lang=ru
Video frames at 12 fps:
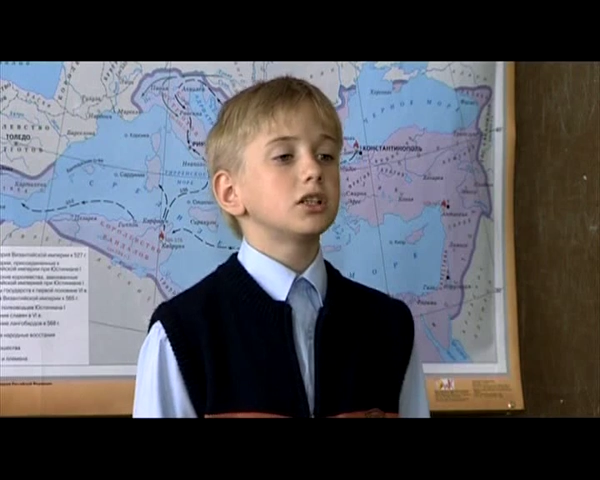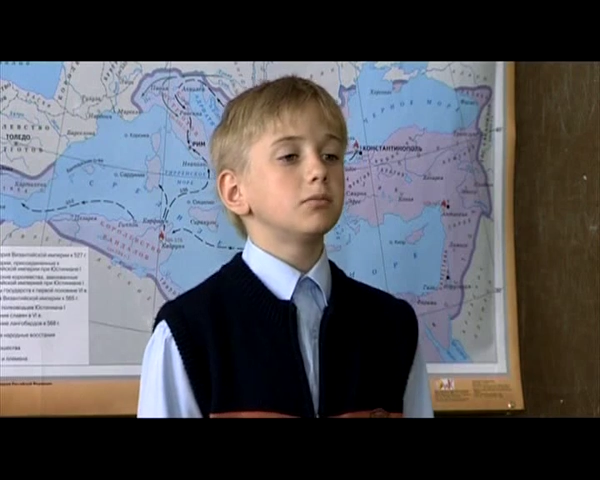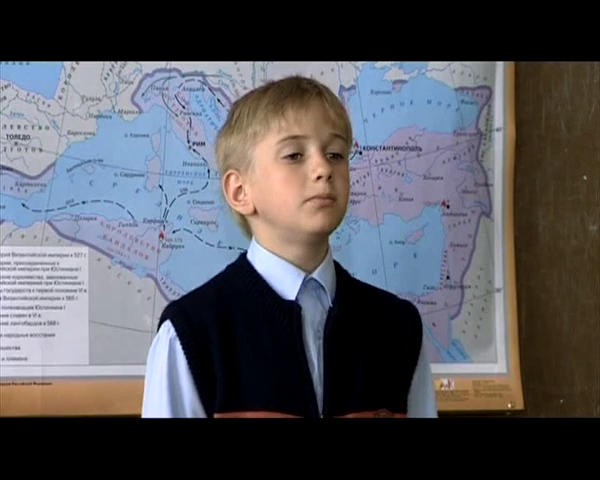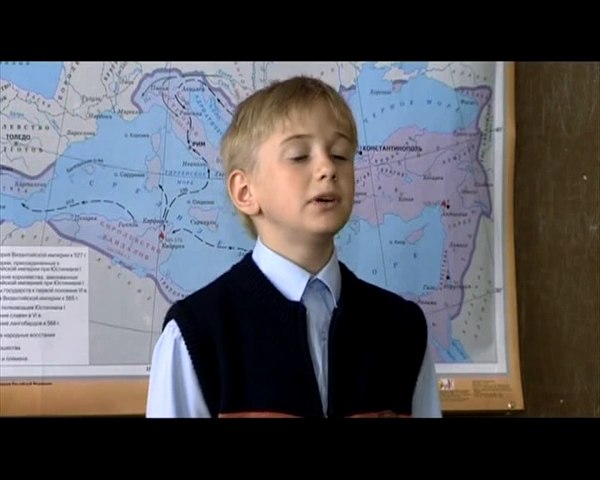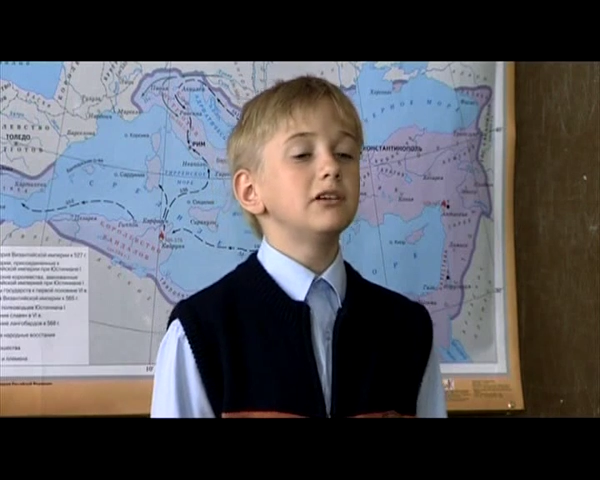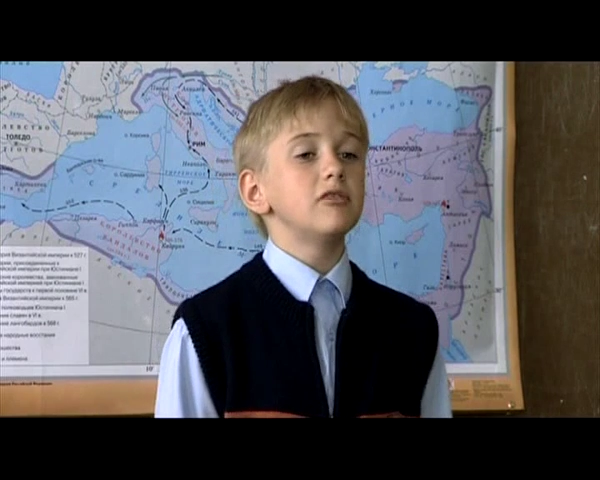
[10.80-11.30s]

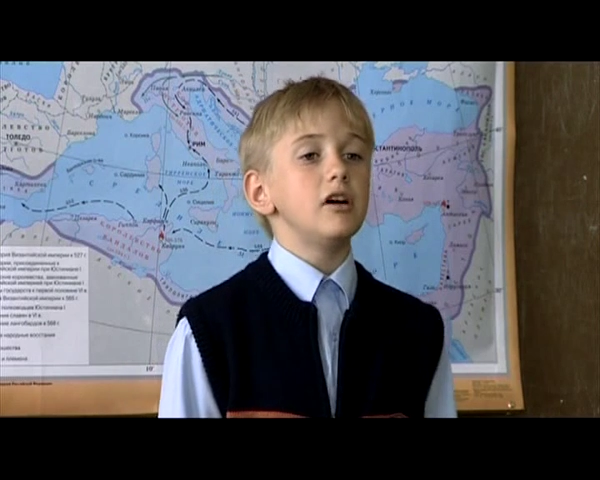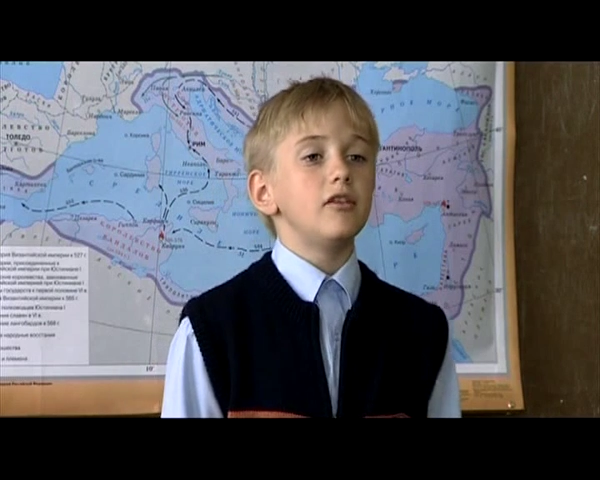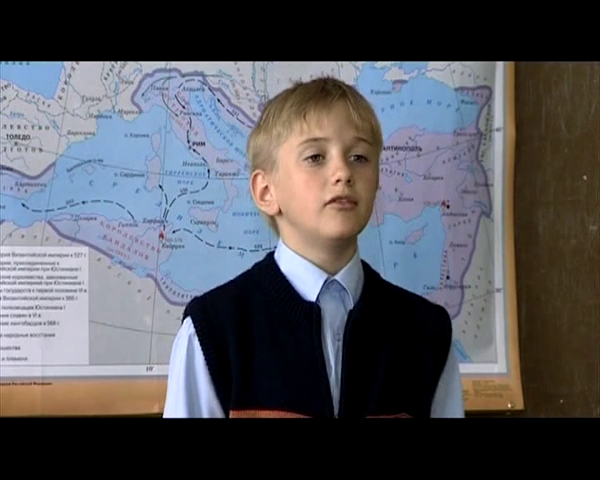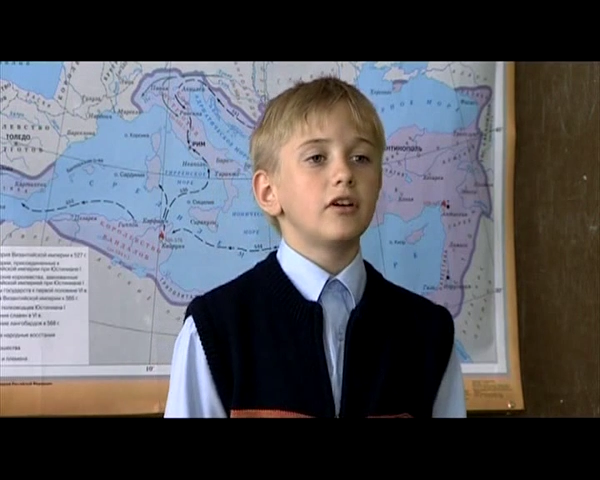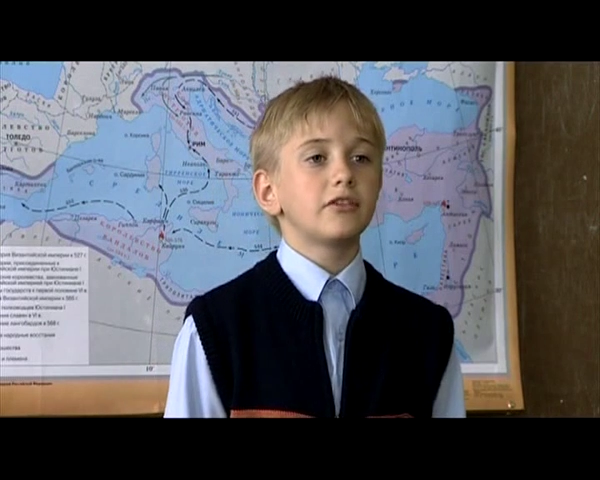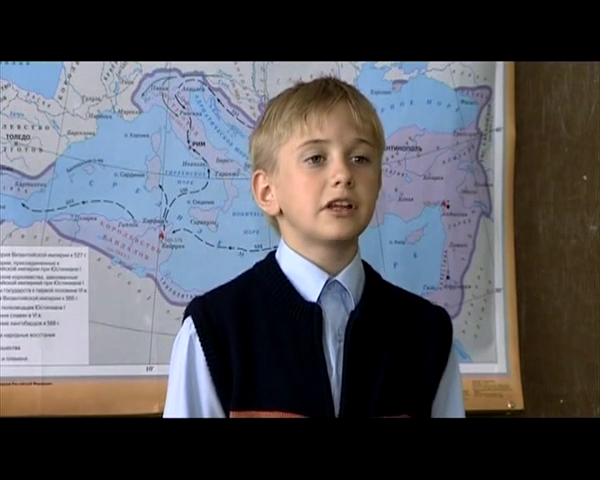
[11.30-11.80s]
Это
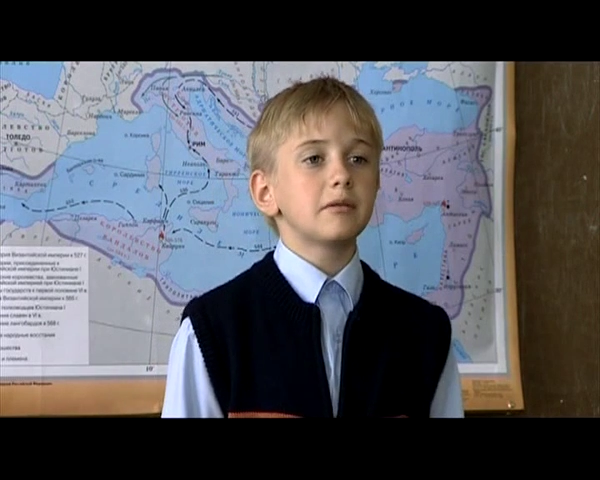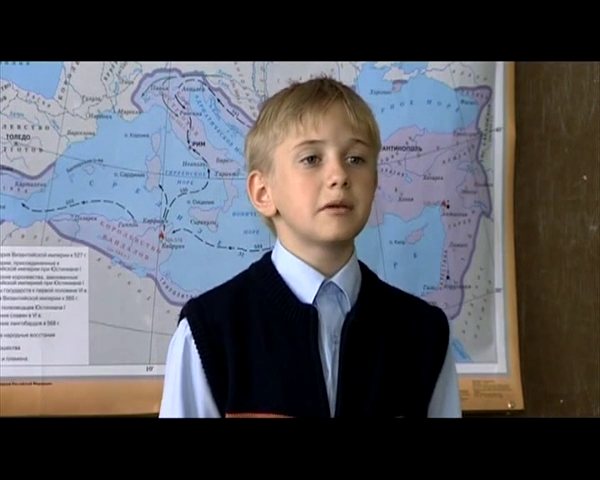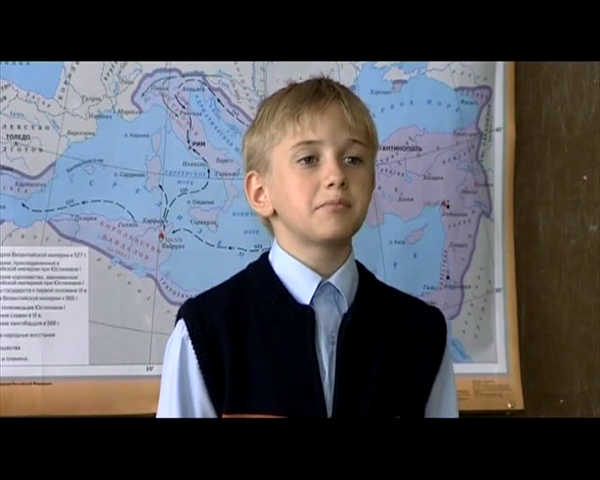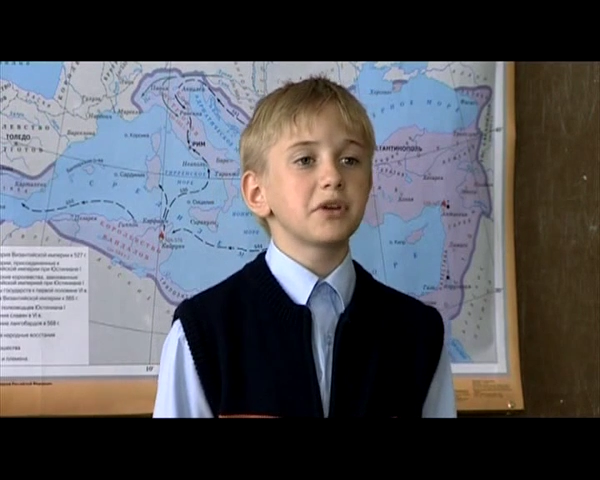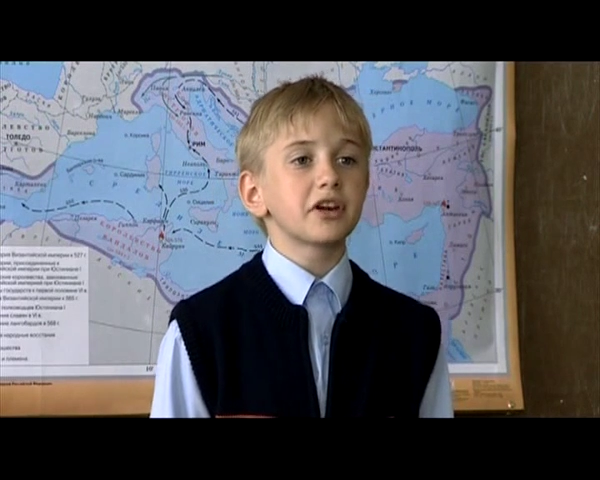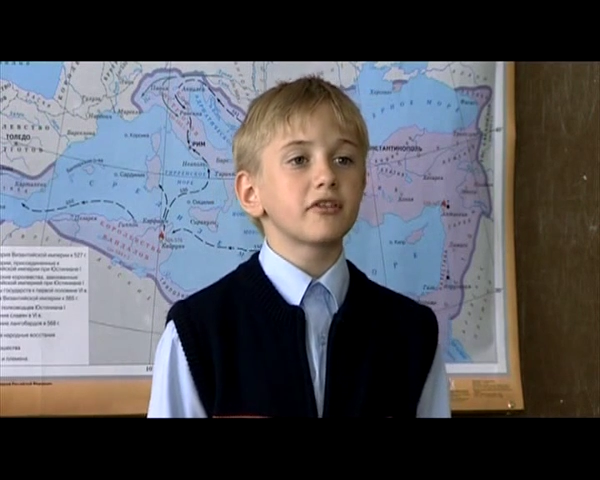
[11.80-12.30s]
было во
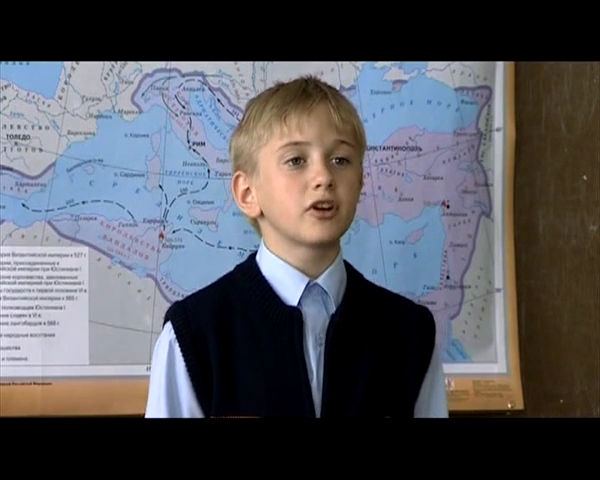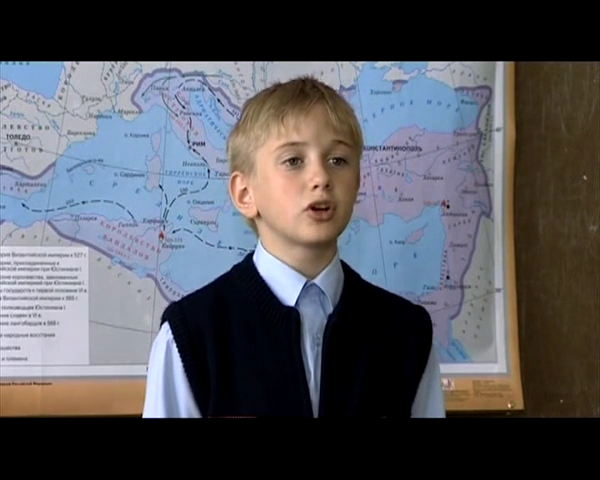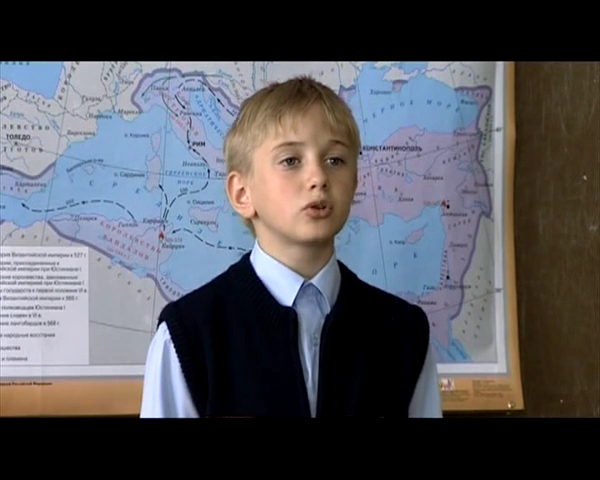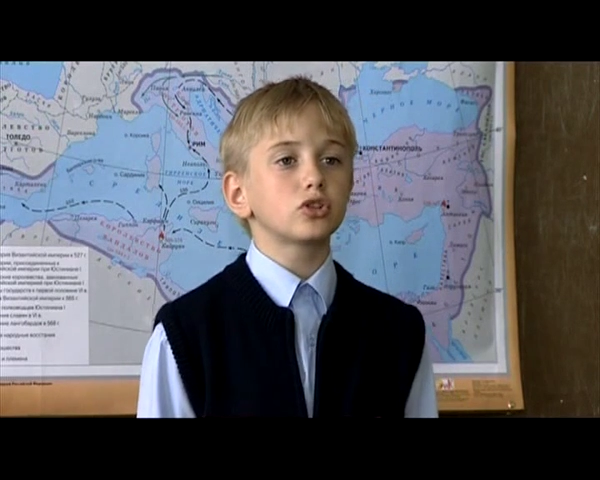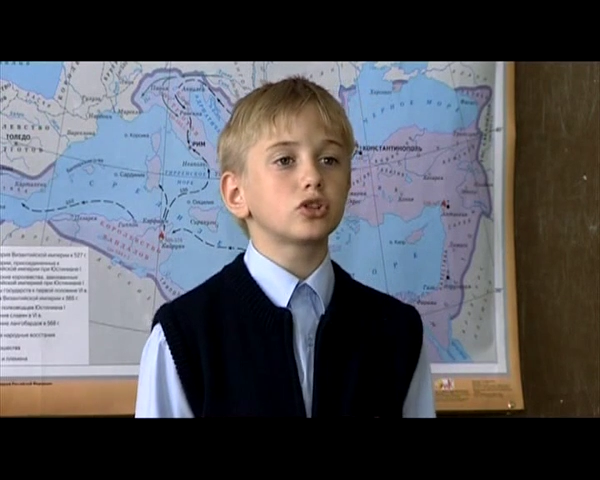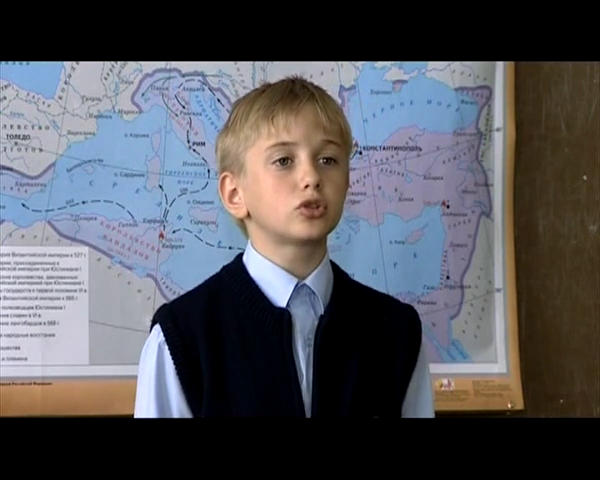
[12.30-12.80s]
время Первой